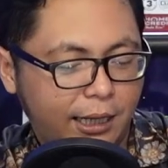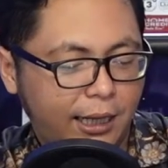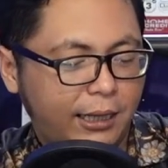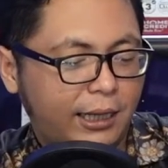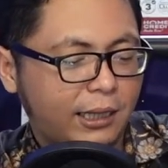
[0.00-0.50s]

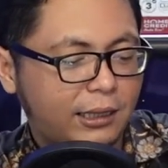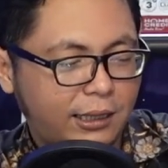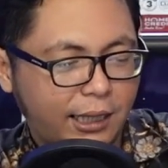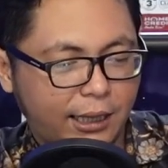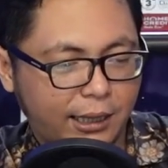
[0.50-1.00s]
Kita
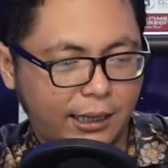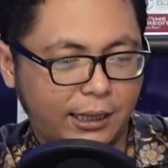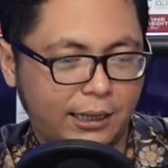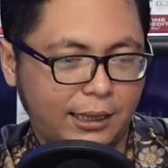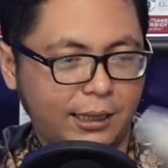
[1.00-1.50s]
cek.
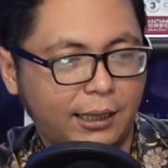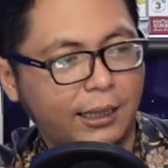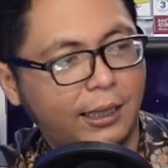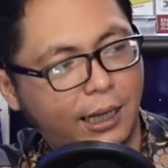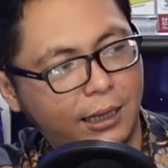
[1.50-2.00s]

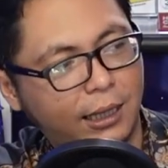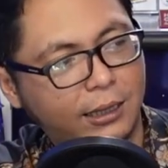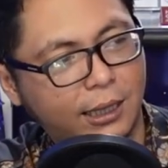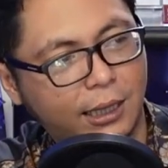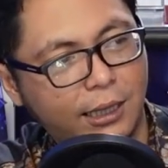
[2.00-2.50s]
Kita
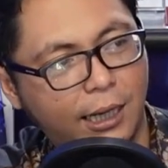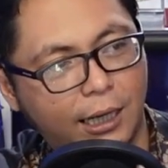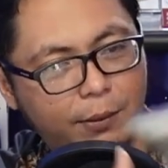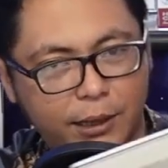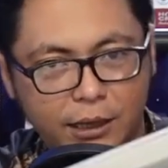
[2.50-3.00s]
cek. Ini
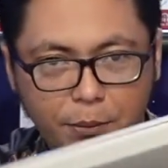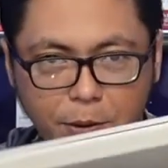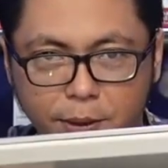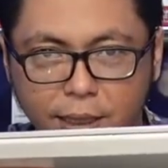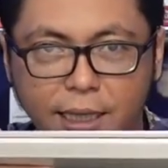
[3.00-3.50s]
elegan banget, tipis
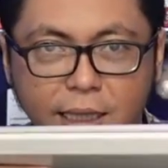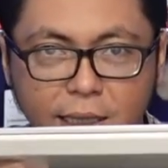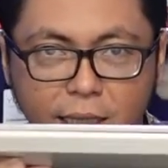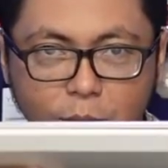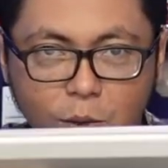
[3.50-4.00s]
banget ya.
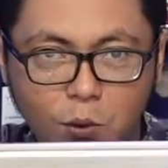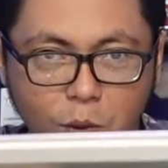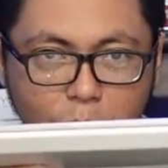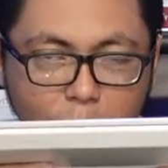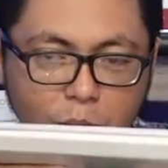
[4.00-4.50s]
Jadi
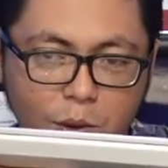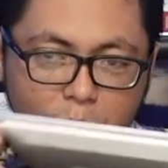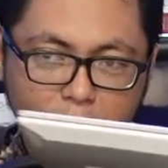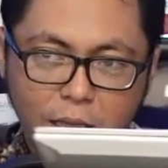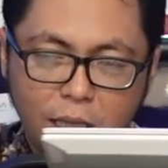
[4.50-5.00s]
untuk
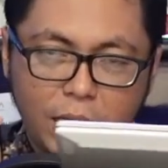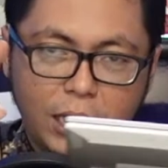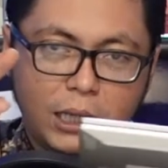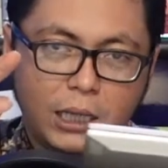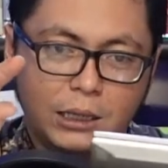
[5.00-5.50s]

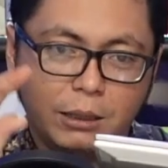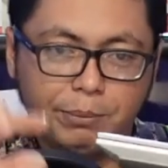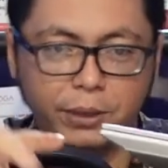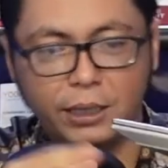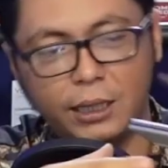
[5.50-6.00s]
uh,
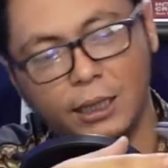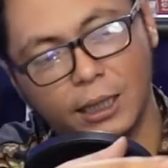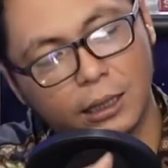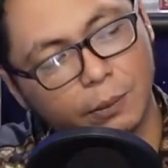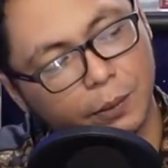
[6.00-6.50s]
tebelnya dia
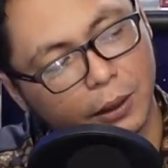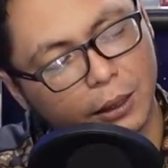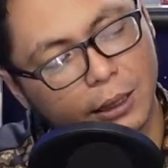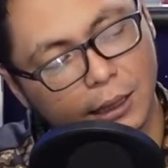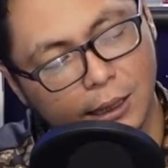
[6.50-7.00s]
nggak tebel
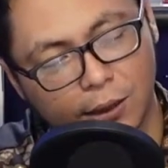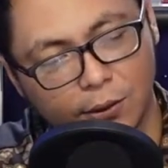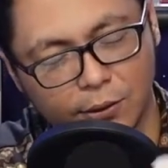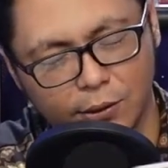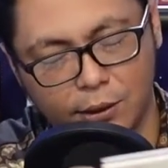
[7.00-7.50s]
dia jadi
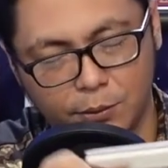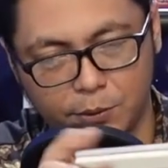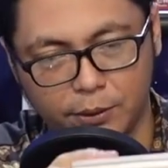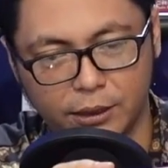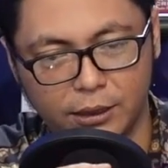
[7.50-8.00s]
itu tipis
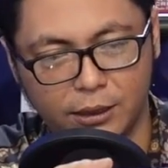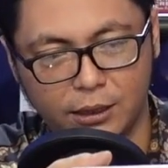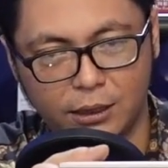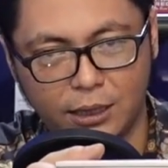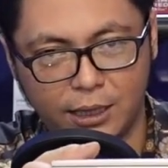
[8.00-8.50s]

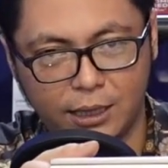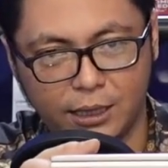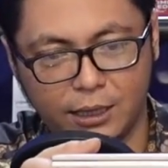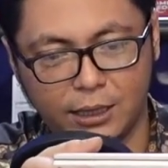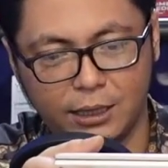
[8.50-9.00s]
banget
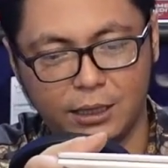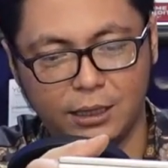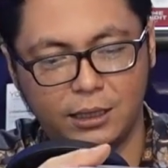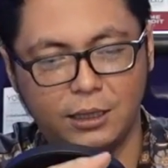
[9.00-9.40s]
sekian